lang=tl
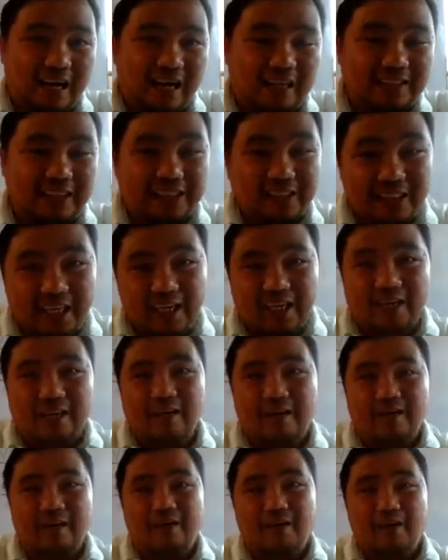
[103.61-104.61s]

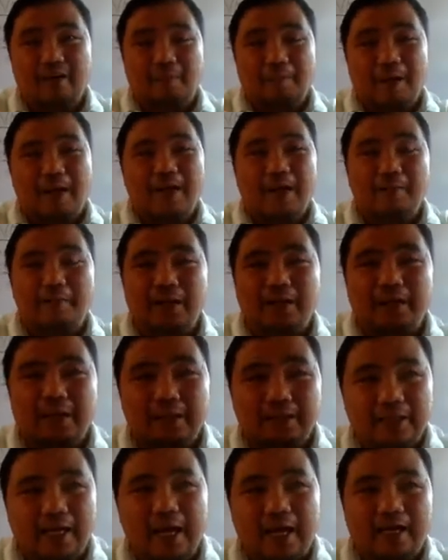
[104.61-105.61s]
Azazel para
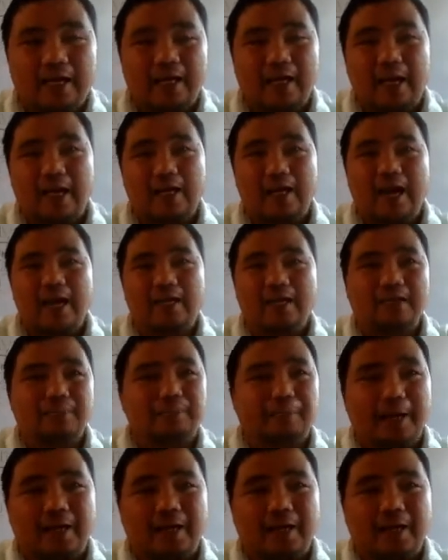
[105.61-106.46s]
makita kay ang halad